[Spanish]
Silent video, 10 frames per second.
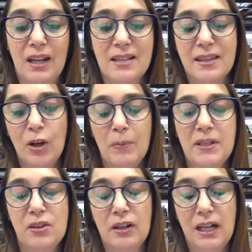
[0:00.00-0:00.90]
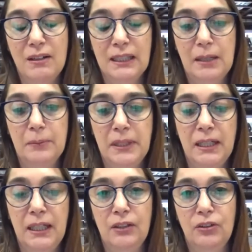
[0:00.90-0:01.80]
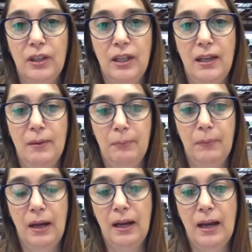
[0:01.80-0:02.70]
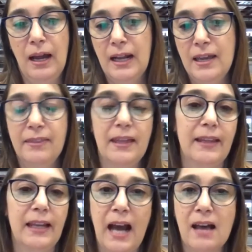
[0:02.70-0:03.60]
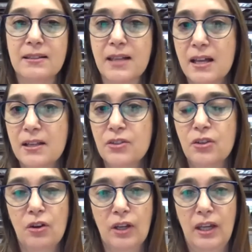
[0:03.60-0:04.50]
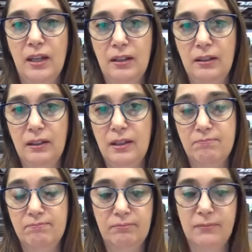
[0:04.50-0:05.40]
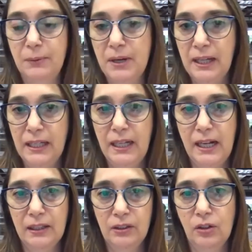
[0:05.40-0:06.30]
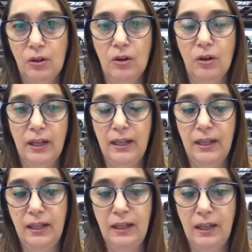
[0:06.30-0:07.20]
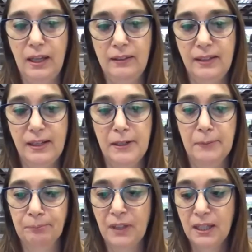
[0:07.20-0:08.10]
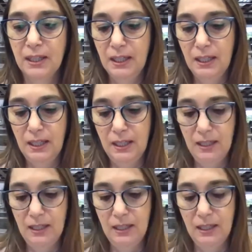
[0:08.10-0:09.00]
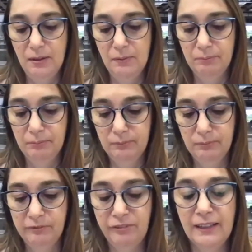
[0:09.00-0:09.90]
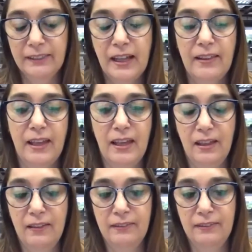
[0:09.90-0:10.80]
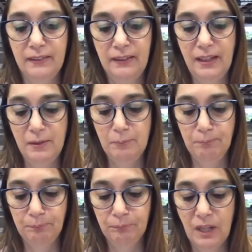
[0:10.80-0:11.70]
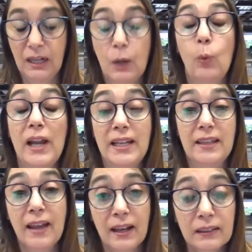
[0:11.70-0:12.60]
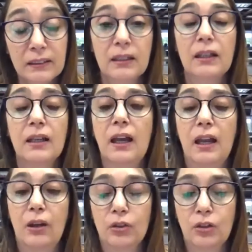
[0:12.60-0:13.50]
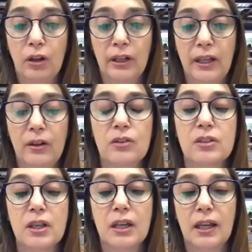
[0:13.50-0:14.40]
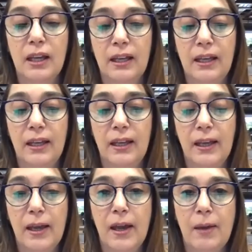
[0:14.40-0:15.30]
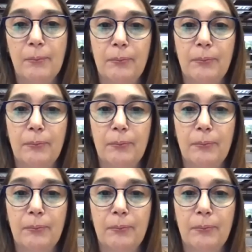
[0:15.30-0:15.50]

recién lo mencionabas también, esto de a raíz del cansancio que, te va generando eh, esta eh, falta de, de, regularidad en los torneos. Eh,